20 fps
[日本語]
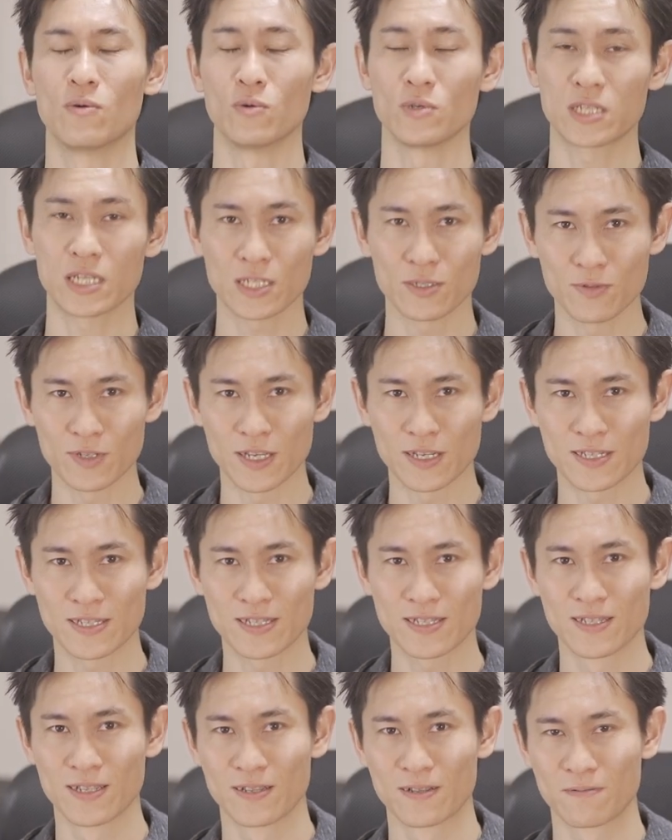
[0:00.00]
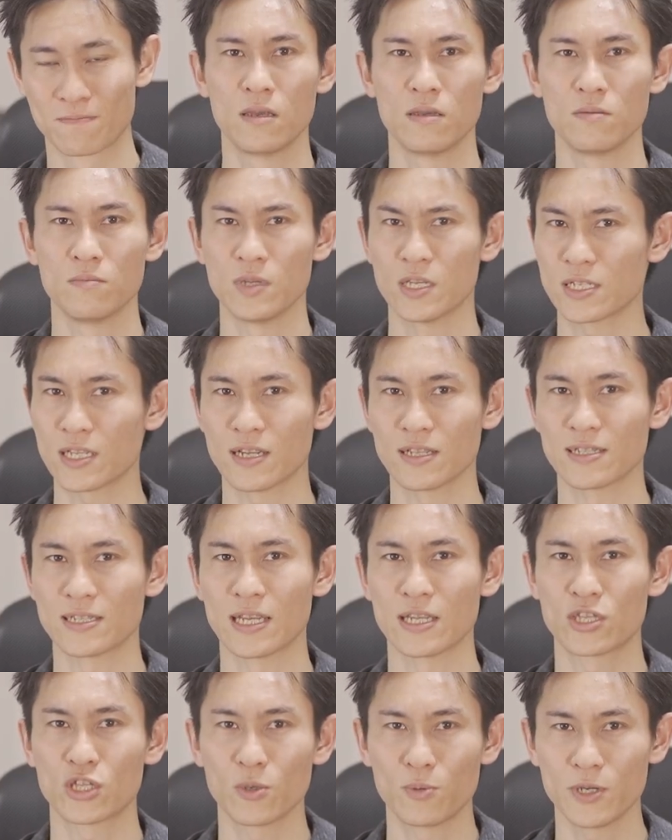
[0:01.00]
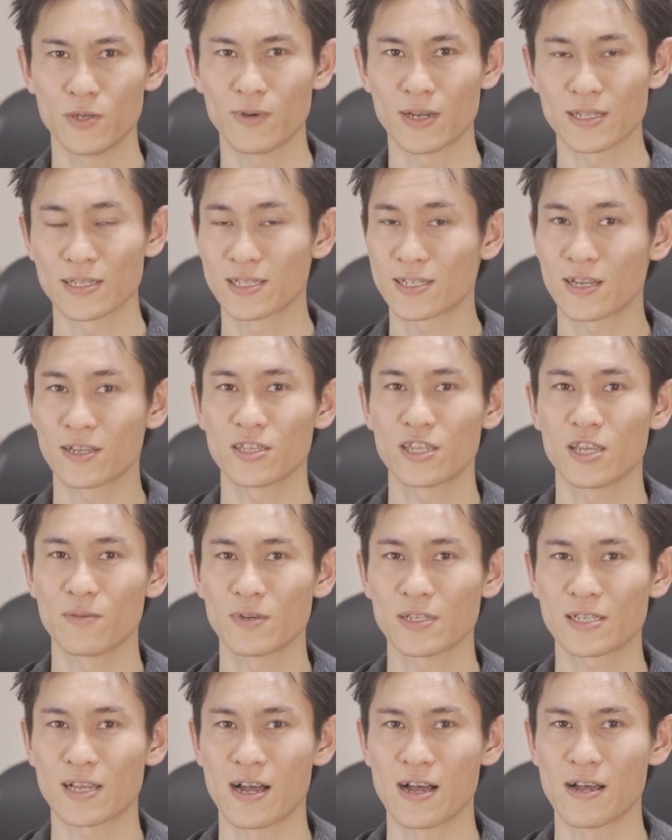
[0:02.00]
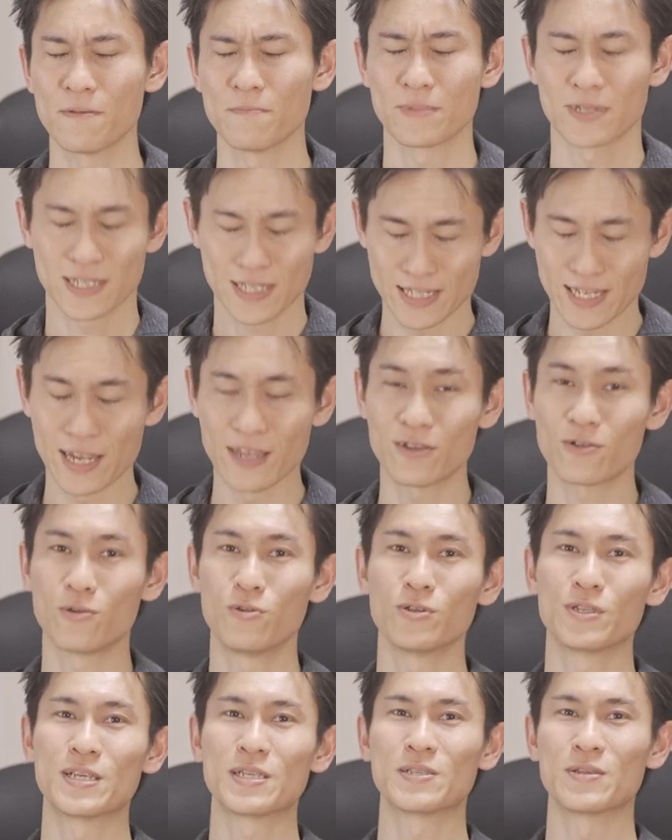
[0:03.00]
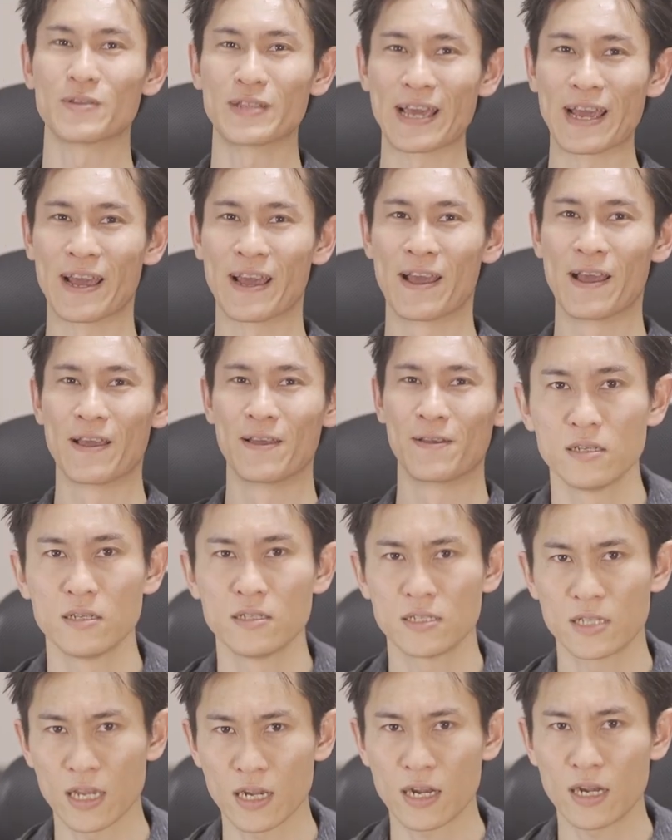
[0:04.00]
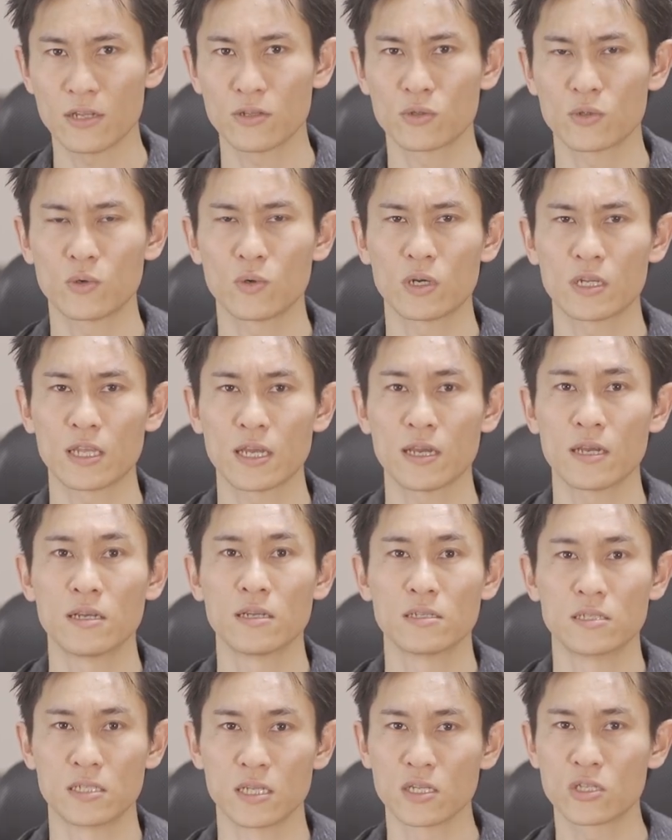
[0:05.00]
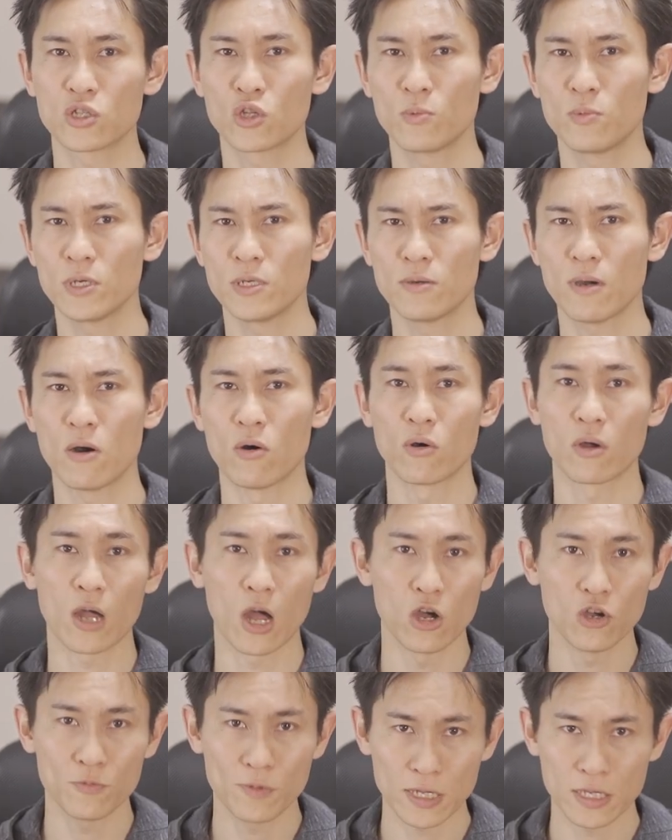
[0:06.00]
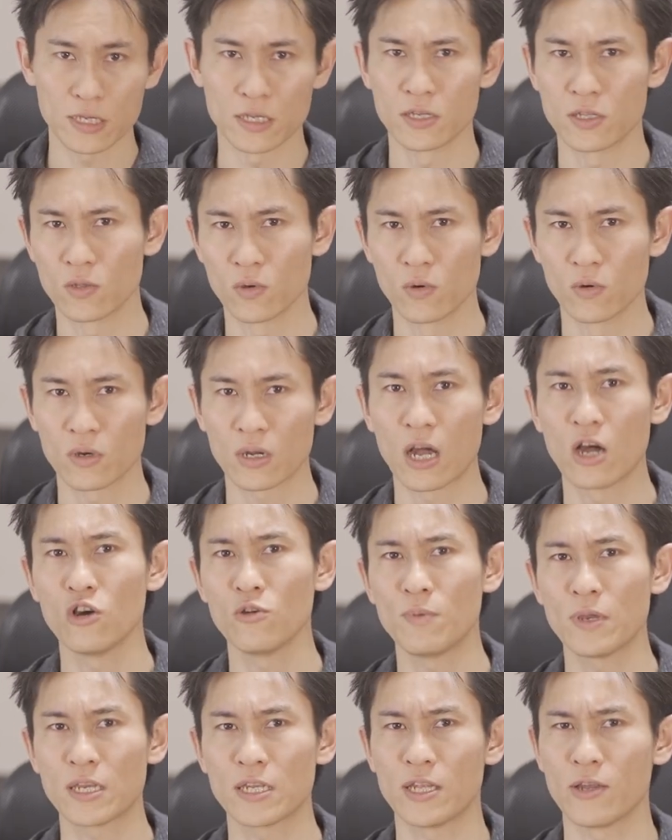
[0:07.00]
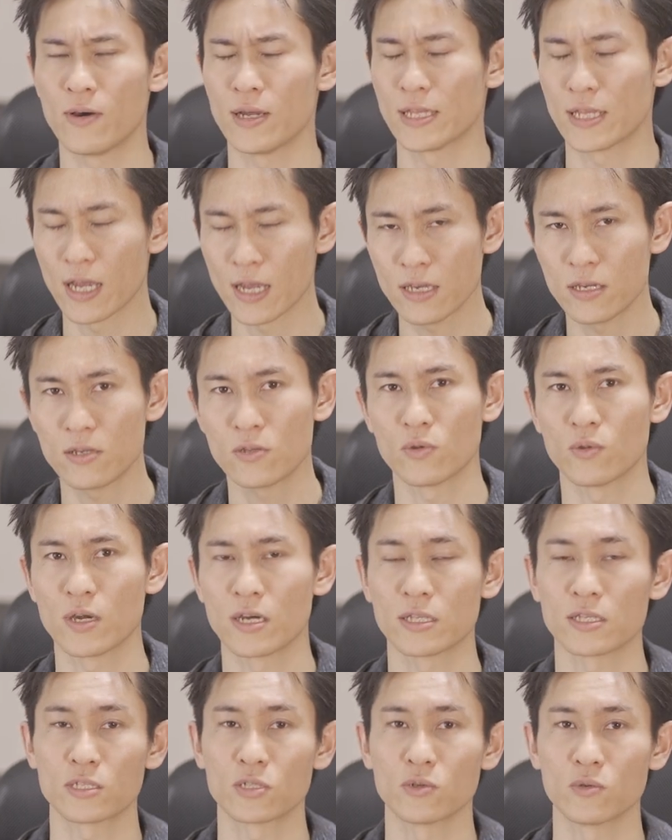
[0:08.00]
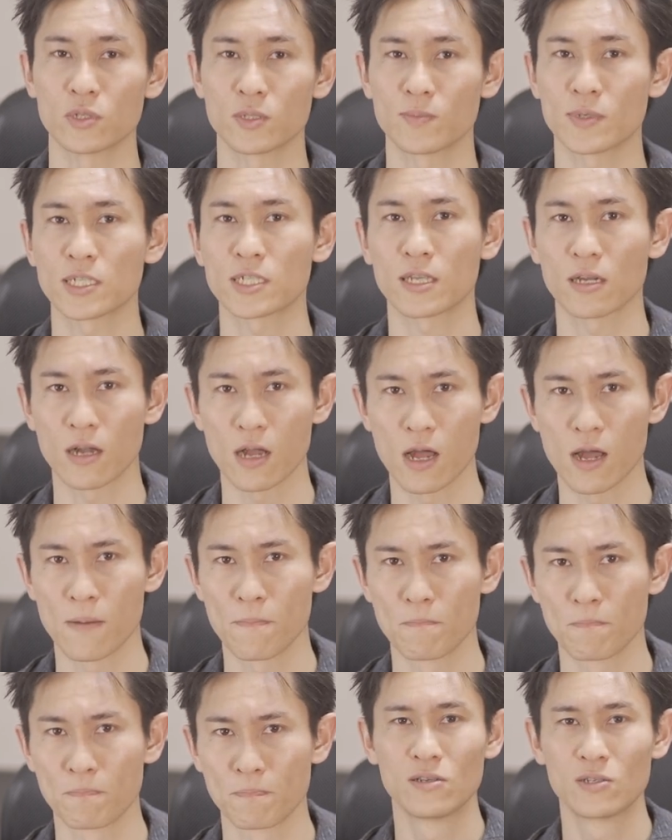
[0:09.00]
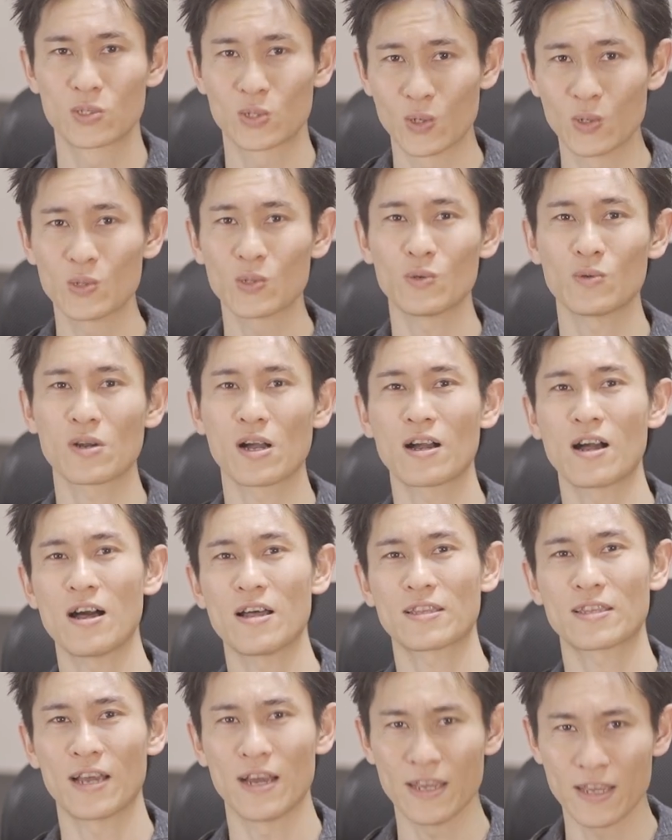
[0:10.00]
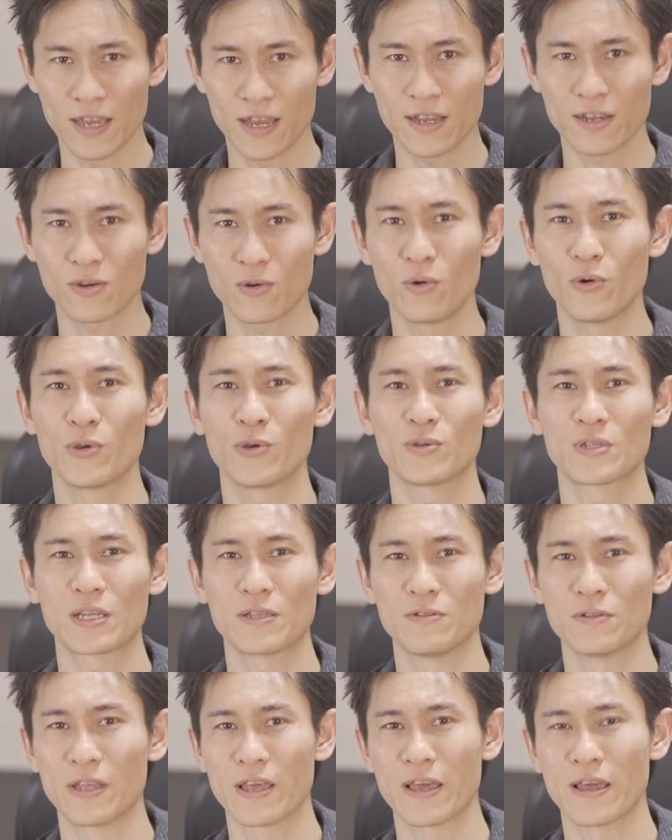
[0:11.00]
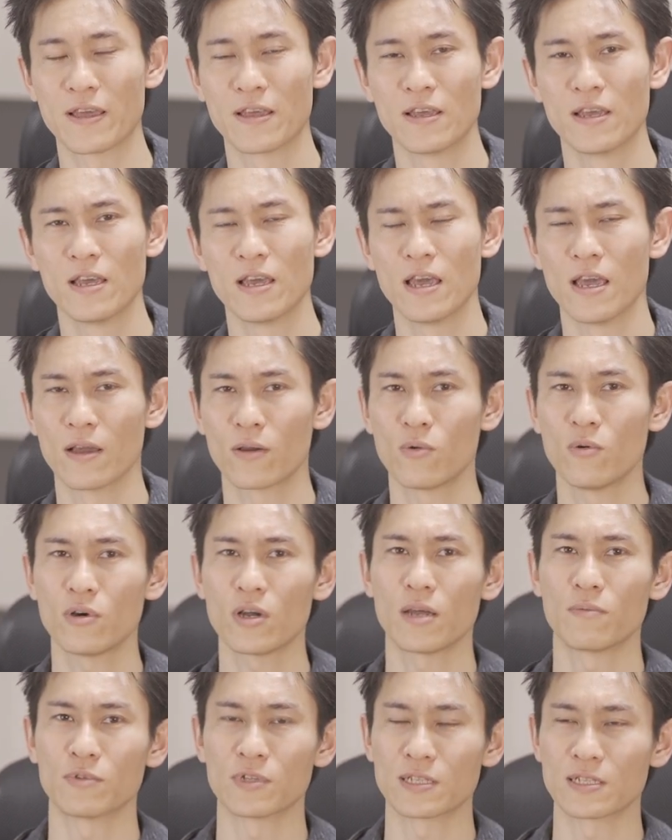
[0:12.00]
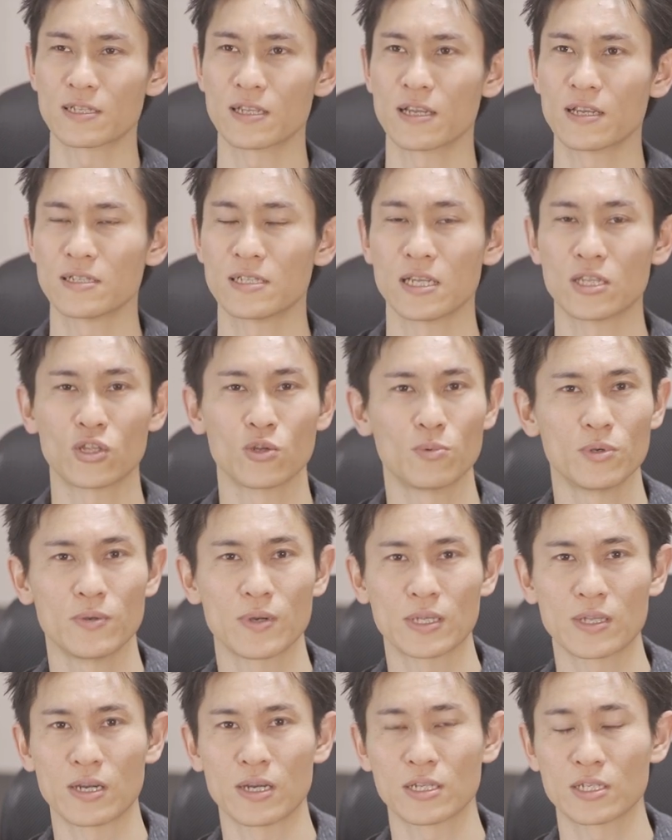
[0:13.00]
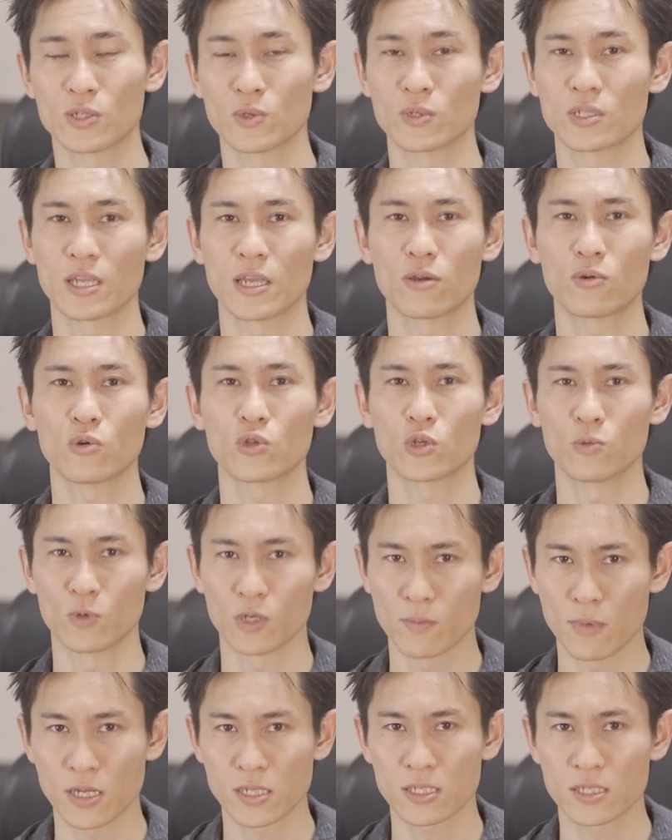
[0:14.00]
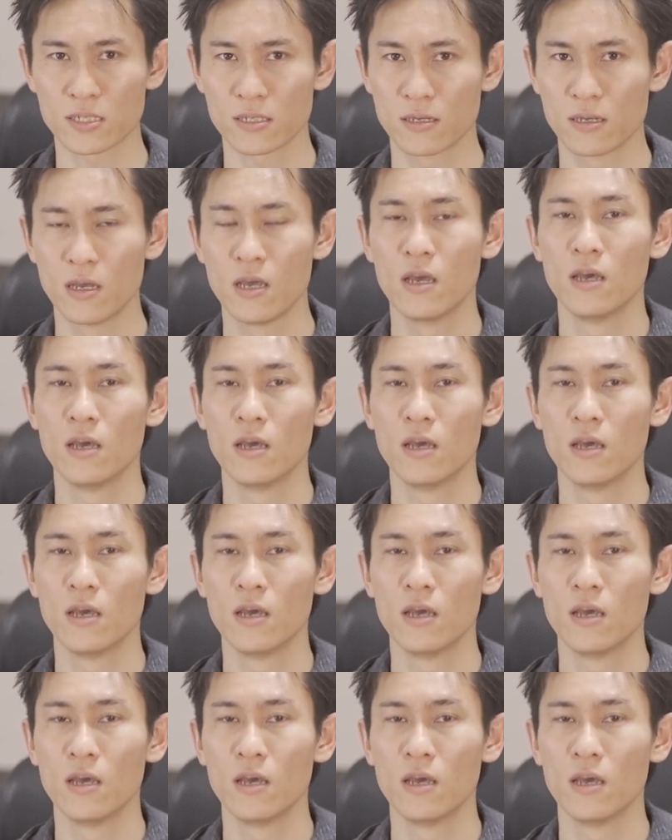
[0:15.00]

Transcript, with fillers: お久しぶりです。皆さん ZV-1 使っていますか？最高ですよね。前回の動画で ZV-1 を買うべき人、買うべきではない人の話をしましたが、その動画が大変好評なので今回もですね ZV-1 の話をしていこうと思います。